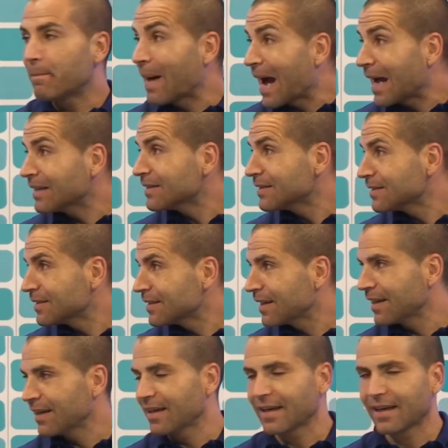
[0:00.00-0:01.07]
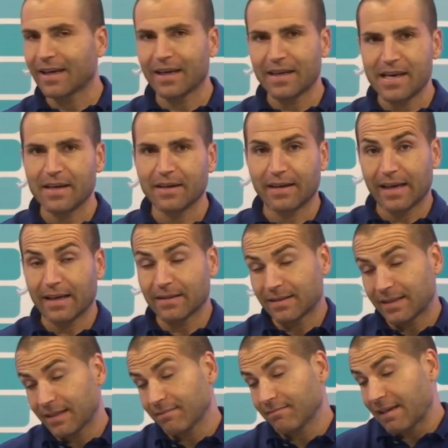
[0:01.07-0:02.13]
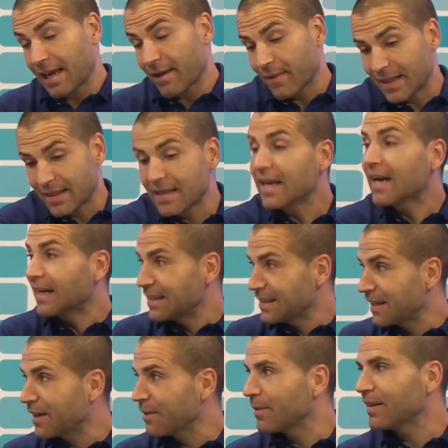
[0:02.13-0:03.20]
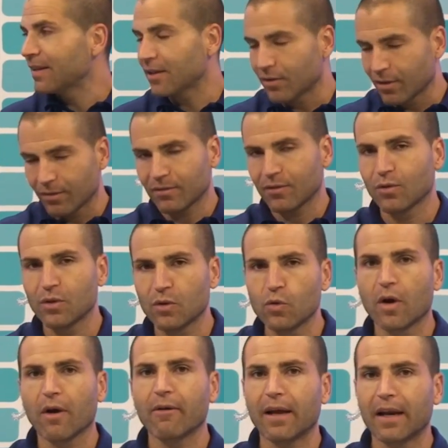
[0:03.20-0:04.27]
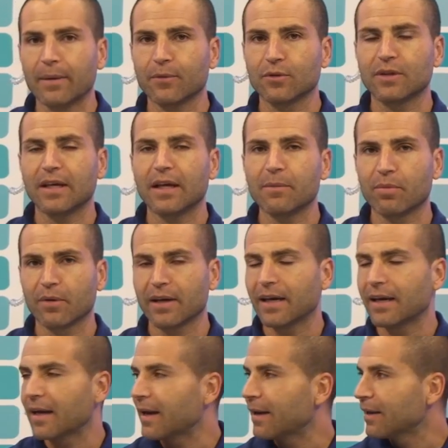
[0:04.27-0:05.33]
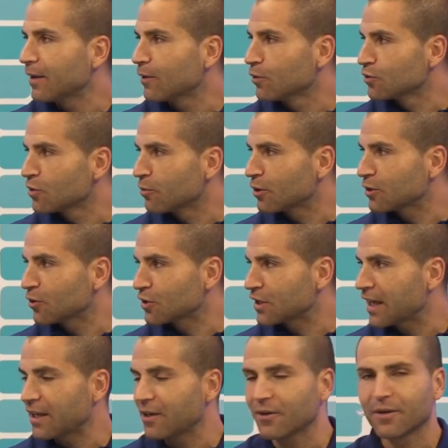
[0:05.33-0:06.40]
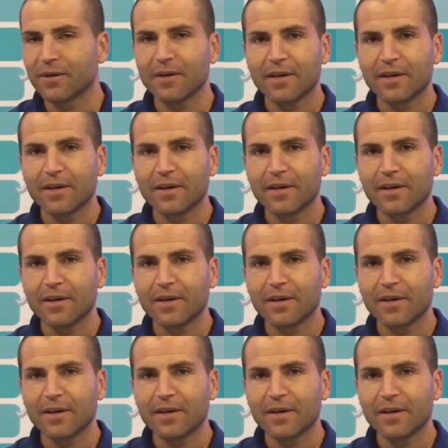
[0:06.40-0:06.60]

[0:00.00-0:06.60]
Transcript: pan que, que, vendías y sigues vendiendo, luego hablaremos de él porque ya le has incluso puesto sello.